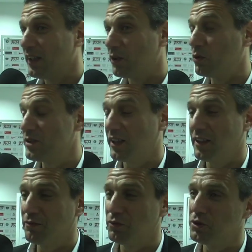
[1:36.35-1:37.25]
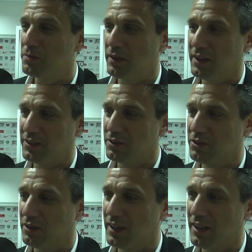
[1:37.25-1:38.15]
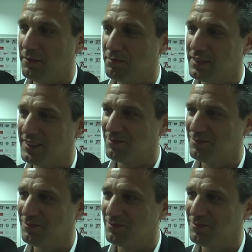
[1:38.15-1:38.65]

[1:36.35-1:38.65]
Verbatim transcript: großartigen Fußball. Also ein toller Abend.